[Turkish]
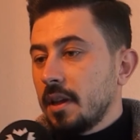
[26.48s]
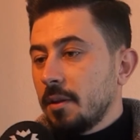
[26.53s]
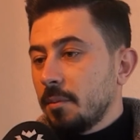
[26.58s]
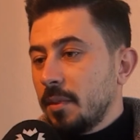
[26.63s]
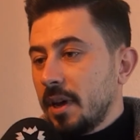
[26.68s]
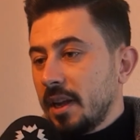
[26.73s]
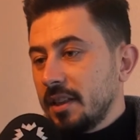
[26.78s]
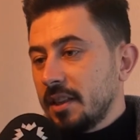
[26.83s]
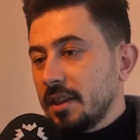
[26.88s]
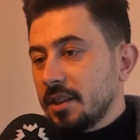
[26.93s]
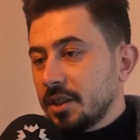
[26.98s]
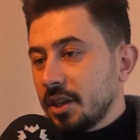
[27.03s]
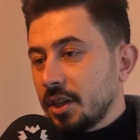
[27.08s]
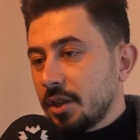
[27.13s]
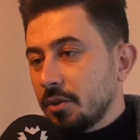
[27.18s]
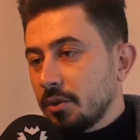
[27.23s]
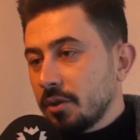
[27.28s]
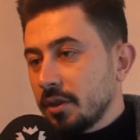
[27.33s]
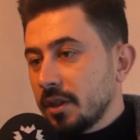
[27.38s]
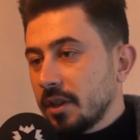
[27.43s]
Ben
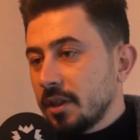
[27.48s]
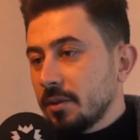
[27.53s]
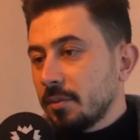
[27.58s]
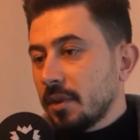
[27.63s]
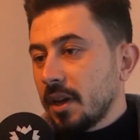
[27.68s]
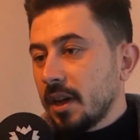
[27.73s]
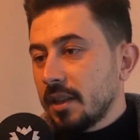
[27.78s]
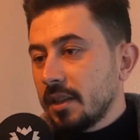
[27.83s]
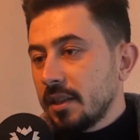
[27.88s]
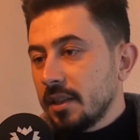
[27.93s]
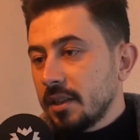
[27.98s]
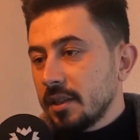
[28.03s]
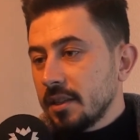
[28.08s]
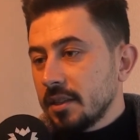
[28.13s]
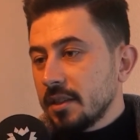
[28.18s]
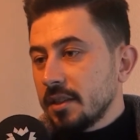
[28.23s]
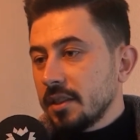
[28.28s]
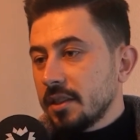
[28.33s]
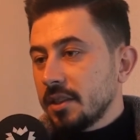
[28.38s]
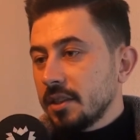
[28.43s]
teşekkür ederim
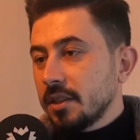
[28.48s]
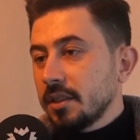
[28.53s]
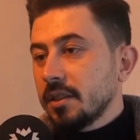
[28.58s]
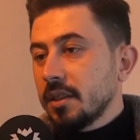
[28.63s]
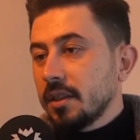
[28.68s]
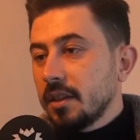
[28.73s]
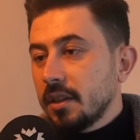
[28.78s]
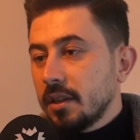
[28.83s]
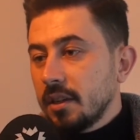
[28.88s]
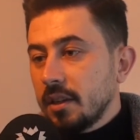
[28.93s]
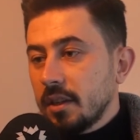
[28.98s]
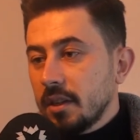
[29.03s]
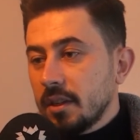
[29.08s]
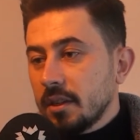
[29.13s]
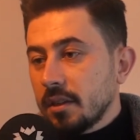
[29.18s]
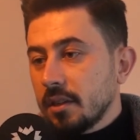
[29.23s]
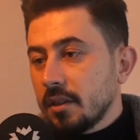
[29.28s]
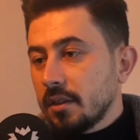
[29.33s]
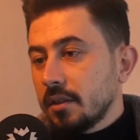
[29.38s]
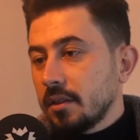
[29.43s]
geldiğiniz için.
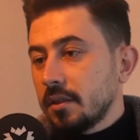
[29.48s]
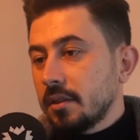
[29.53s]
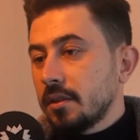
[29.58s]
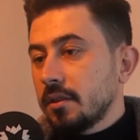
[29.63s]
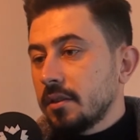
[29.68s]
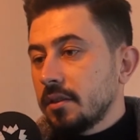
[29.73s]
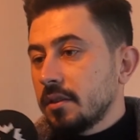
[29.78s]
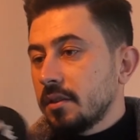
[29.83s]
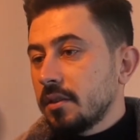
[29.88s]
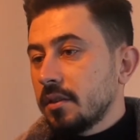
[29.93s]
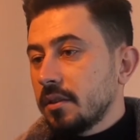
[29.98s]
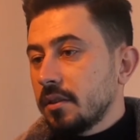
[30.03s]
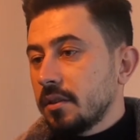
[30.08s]
Hoş